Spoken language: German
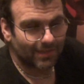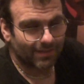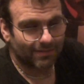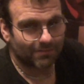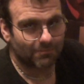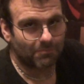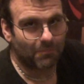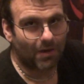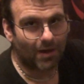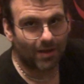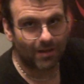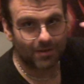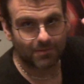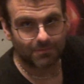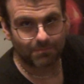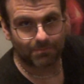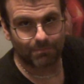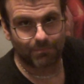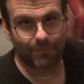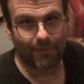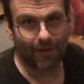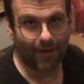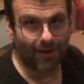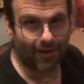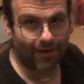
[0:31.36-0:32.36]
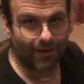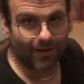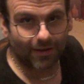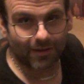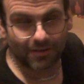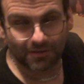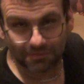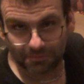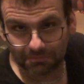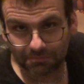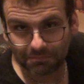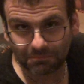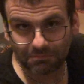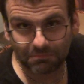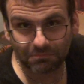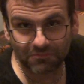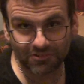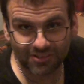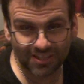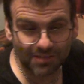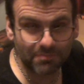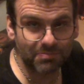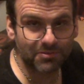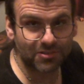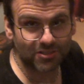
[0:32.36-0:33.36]
mal ein paar
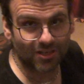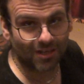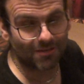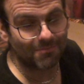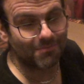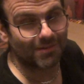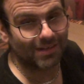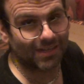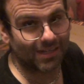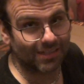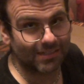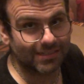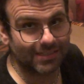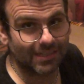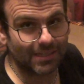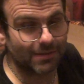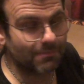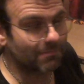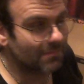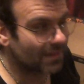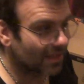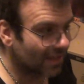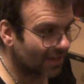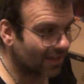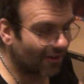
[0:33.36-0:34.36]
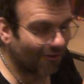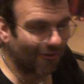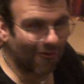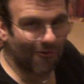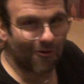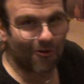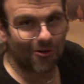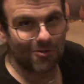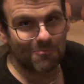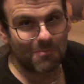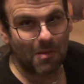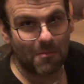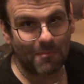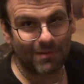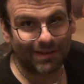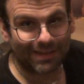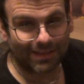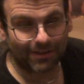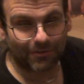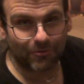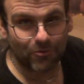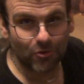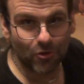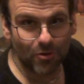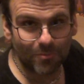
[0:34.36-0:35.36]
Tipps am Rande. Hol mir
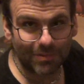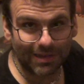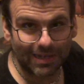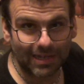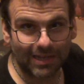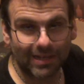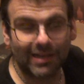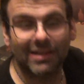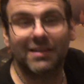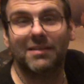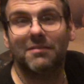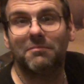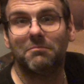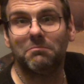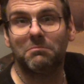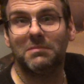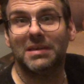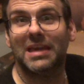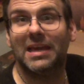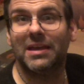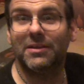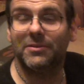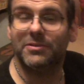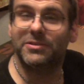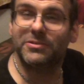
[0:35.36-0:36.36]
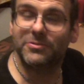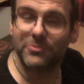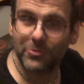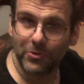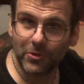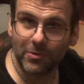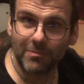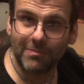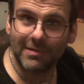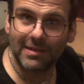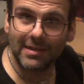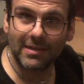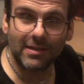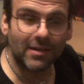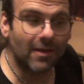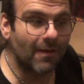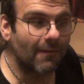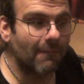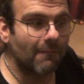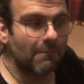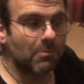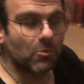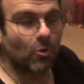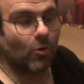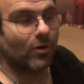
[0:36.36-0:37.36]
meinen Kübel, mir ist übel
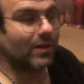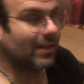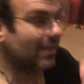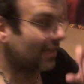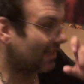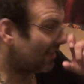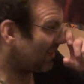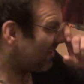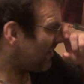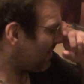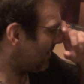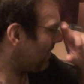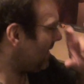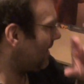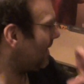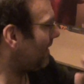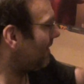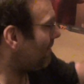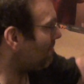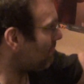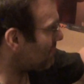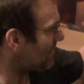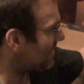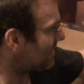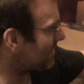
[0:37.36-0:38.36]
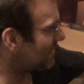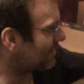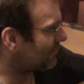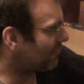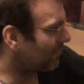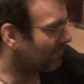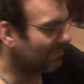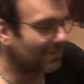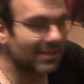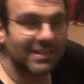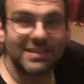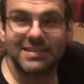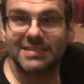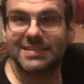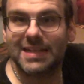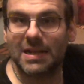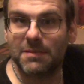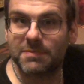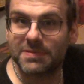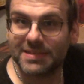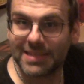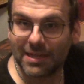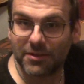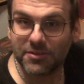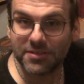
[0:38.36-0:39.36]
oder ist jetzt von mir eine
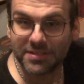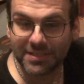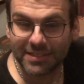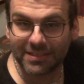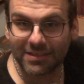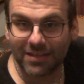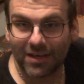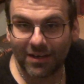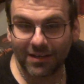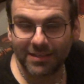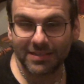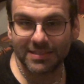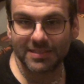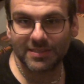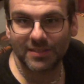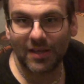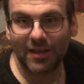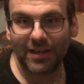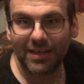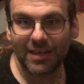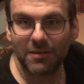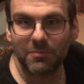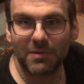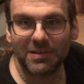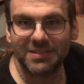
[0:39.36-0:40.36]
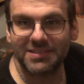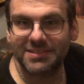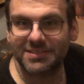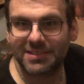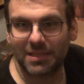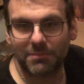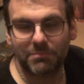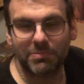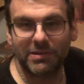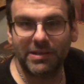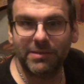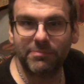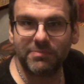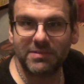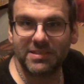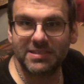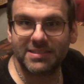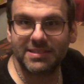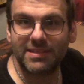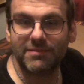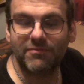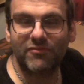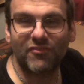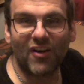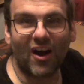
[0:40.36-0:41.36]
selbst ausgedachte Sache, was ist der
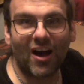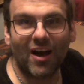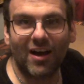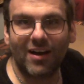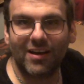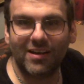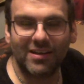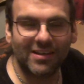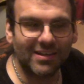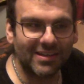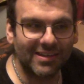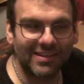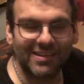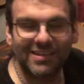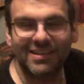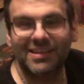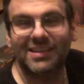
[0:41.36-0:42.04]
beliebteste Wagen